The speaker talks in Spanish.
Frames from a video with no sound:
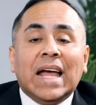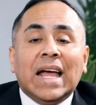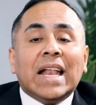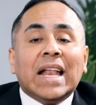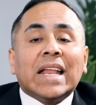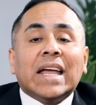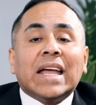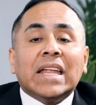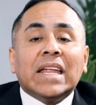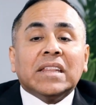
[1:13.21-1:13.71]

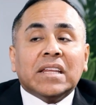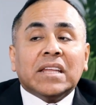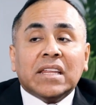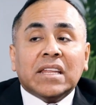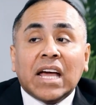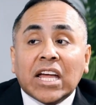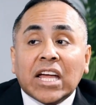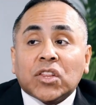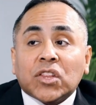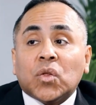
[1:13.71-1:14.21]
al
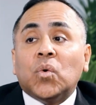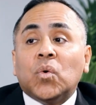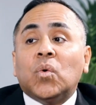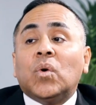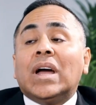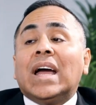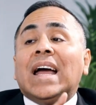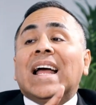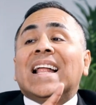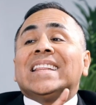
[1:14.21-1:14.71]
candidato,
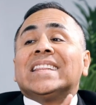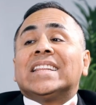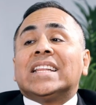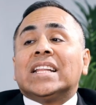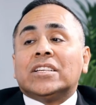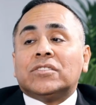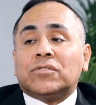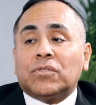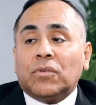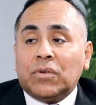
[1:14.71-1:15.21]
al
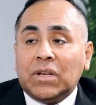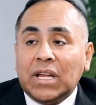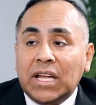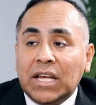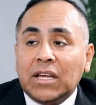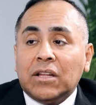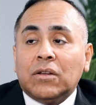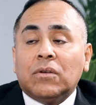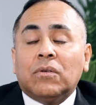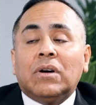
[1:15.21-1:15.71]

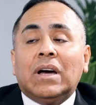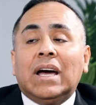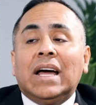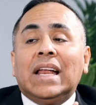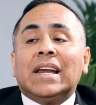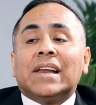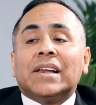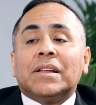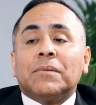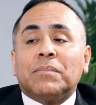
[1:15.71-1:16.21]
tesorero,
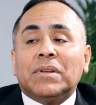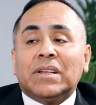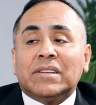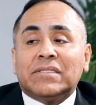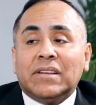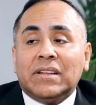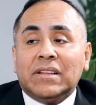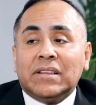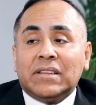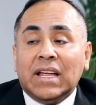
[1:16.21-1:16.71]
al
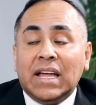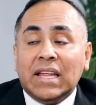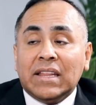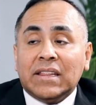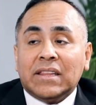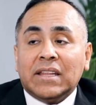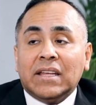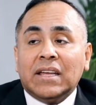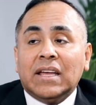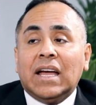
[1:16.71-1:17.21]

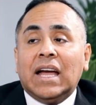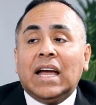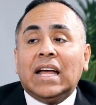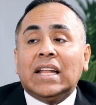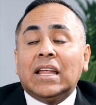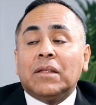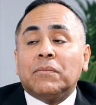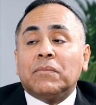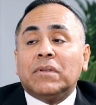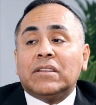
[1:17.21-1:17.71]
representante,
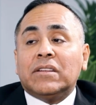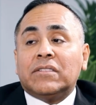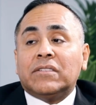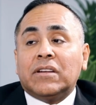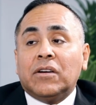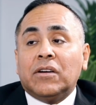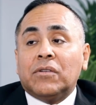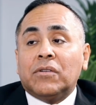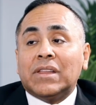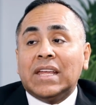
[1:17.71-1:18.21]
al
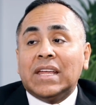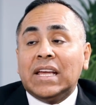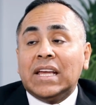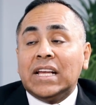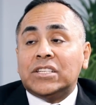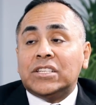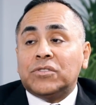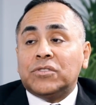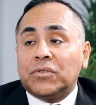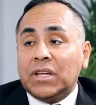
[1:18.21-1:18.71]
administrador
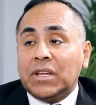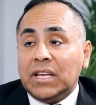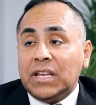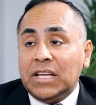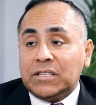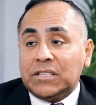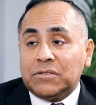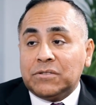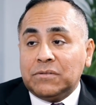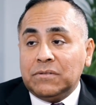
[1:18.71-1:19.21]
de hecho
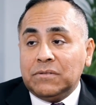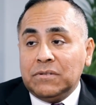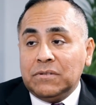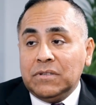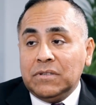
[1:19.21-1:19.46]
derecho.